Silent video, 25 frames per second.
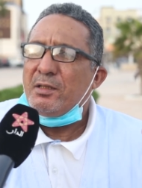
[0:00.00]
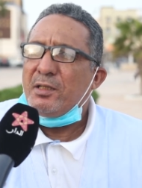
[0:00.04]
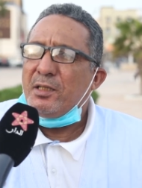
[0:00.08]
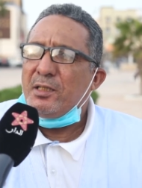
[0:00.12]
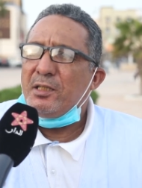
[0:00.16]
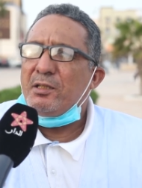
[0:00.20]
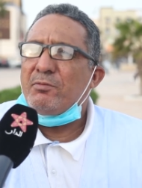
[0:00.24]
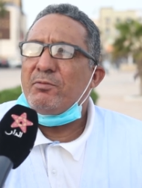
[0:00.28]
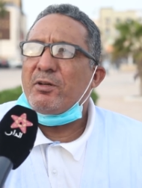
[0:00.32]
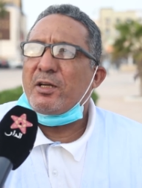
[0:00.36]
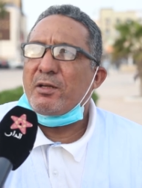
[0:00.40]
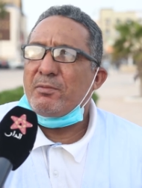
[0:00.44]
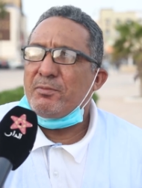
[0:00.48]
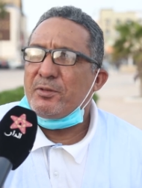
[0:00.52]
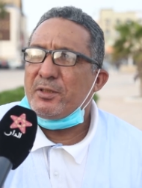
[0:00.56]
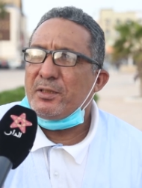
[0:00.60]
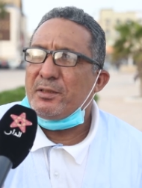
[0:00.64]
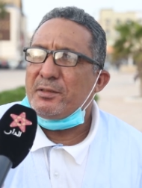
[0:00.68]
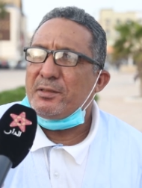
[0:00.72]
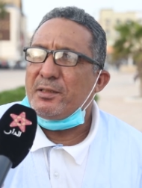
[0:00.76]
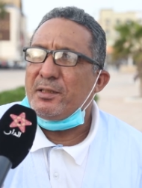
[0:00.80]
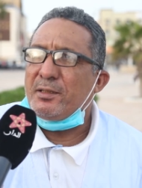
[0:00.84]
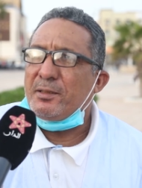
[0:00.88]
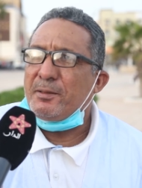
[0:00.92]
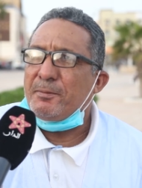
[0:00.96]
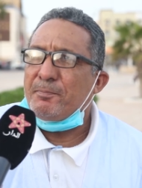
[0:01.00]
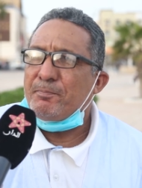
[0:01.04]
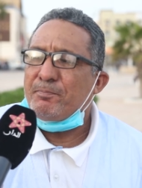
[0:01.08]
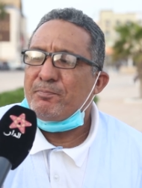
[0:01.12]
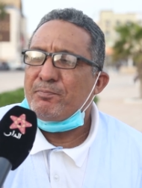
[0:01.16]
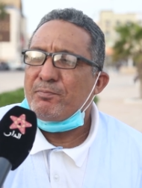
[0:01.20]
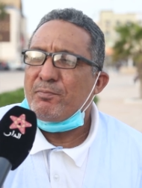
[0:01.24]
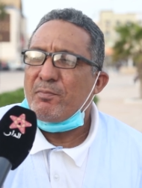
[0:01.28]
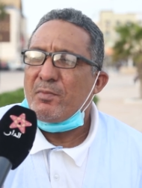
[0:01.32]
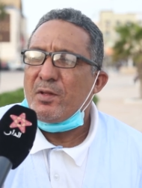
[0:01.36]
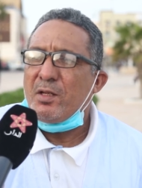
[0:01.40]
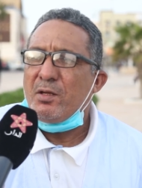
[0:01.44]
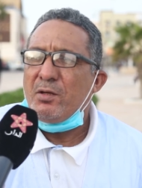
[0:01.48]
اللي برا موريتانيا
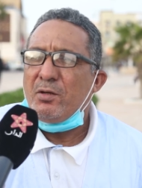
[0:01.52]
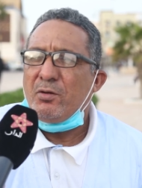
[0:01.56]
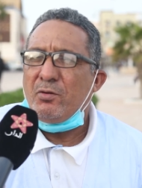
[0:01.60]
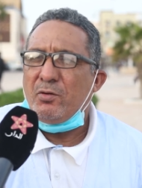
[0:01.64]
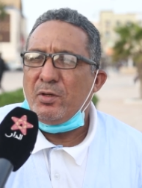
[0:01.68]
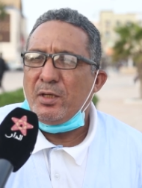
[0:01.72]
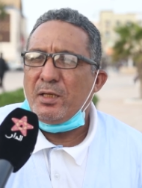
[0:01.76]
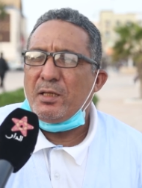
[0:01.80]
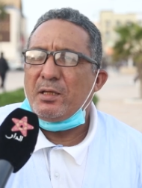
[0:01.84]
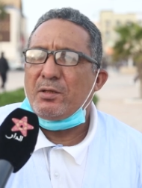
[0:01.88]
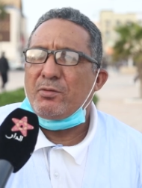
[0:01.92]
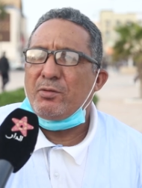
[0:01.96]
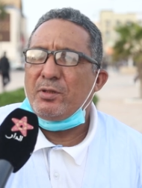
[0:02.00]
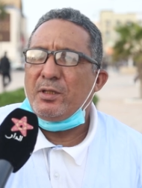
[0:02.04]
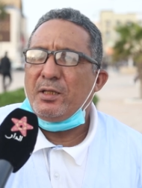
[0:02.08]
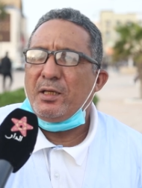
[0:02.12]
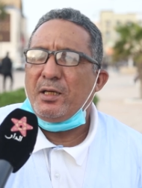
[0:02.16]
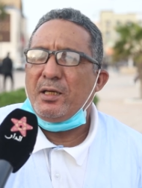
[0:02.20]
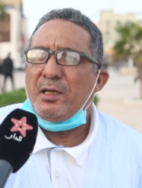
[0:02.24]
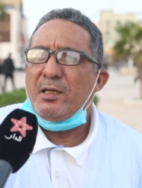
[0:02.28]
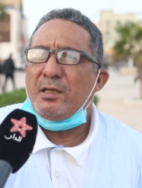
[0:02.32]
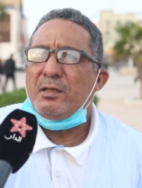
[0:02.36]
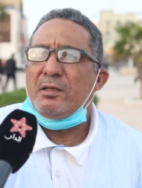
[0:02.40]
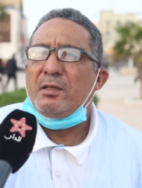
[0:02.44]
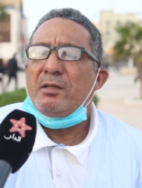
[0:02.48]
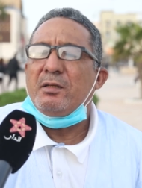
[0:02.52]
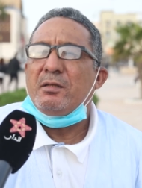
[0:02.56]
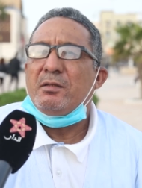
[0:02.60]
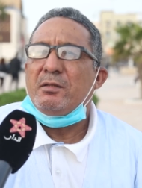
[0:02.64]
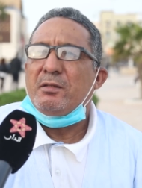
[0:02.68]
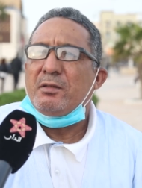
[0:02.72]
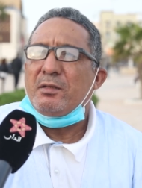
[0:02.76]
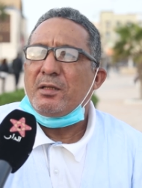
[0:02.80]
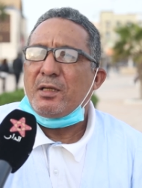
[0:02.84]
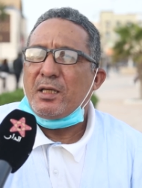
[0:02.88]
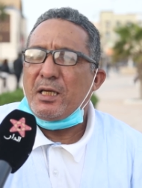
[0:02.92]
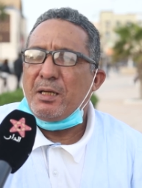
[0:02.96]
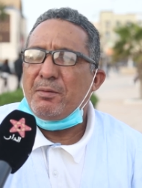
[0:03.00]
وعلى كل حال
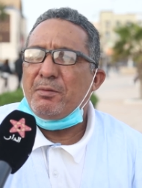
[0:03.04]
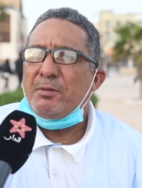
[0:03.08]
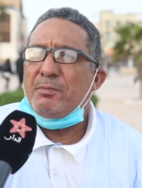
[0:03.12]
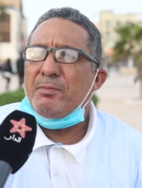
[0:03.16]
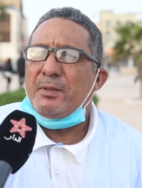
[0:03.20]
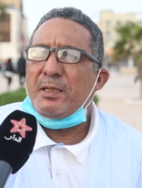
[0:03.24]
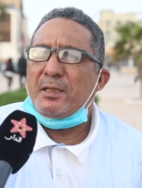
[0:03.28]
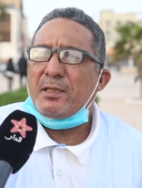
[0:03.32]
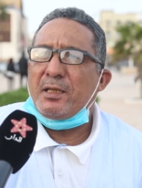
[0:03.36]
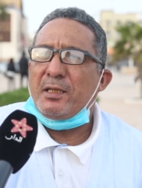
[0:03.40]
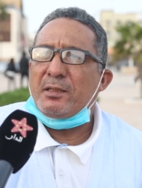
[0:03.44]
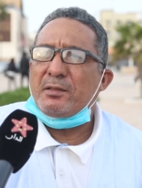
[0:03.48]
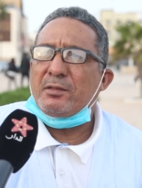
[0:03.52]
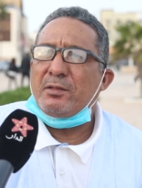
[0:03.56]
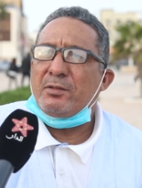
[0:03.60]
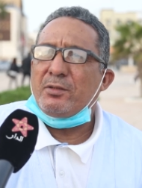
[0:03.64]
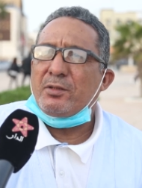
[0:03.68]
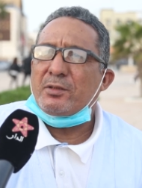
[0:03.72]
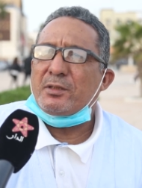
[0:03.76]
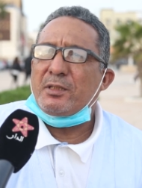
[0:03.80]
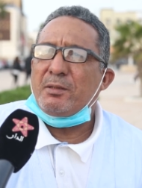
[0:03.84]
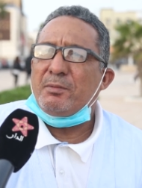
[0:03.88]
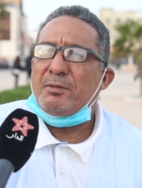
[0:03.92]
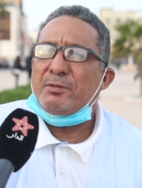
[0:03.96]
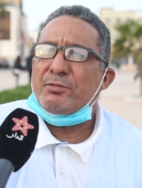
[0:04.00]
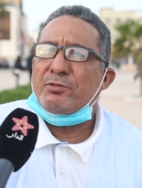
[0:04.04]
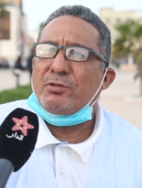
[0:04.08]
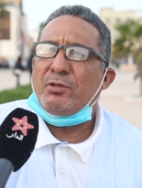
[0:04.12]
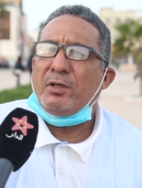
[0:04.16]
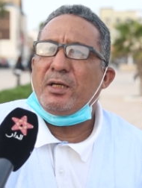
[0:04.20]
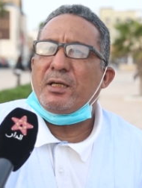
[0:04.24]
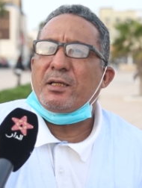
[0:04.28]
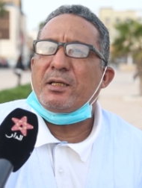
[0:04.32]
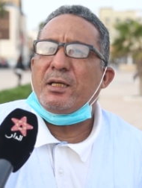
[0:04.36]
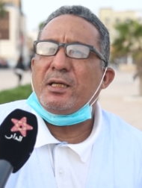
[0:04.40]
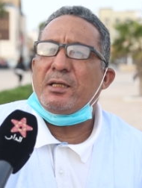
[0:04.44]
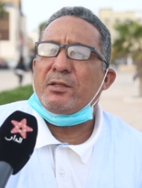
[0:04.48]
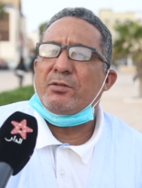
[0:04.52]
قبل ما كانت النقطة
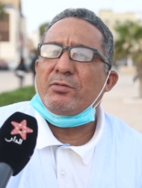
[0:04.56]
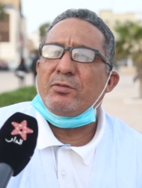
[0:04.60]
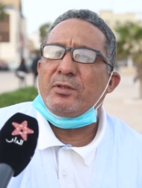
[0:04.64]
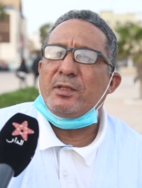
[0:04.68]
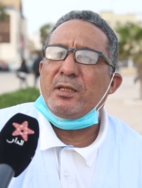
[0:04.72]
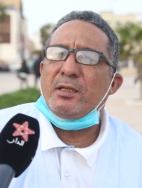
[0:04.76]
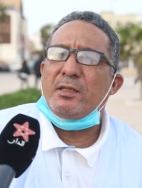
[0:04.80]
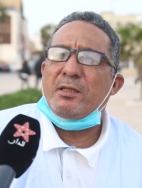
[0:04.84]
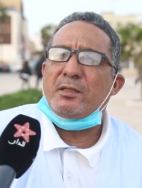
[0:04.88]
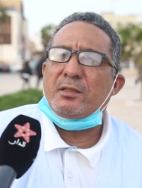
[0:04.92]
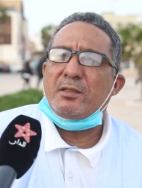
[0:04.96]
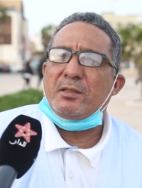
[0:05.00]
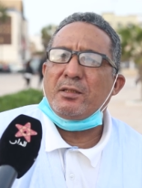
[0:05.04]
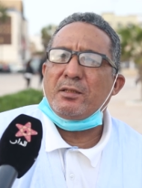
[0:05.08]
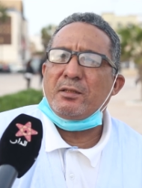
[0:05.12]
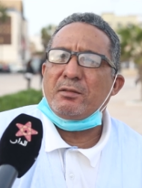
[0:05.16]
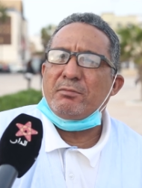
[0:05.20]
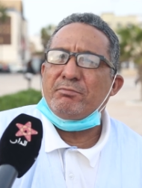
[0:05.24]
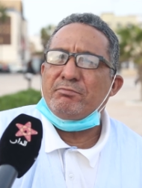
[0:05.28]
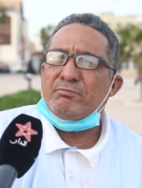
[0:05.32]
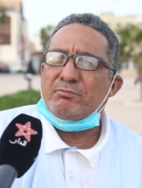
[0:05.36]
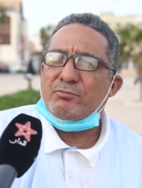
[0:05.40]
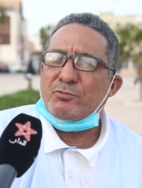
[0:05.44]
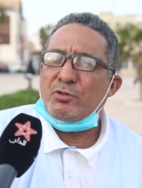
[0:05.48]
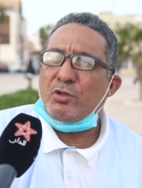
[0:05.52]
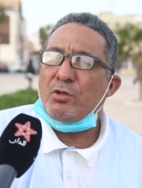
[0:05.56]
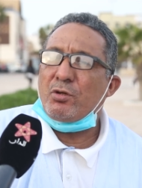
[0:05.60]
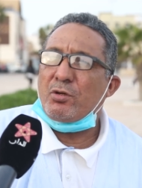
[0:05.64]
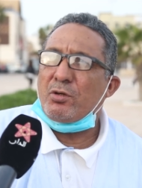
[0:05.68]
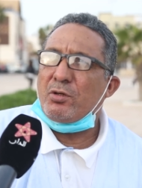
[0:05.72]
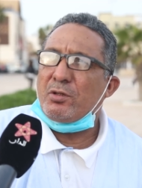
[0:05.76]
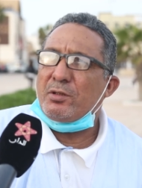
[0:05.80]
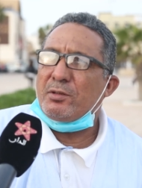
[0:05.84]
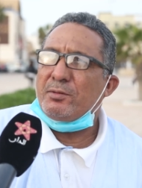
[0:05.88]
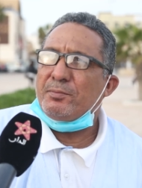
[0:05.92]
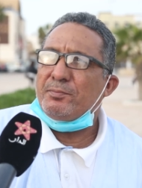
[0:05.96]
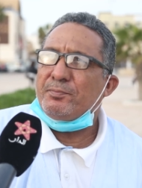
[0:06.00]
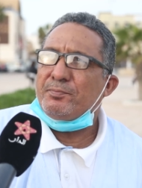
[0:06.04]
مفتوحة كانت هنالك
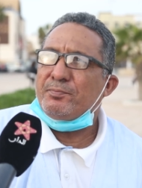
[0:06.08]
طرق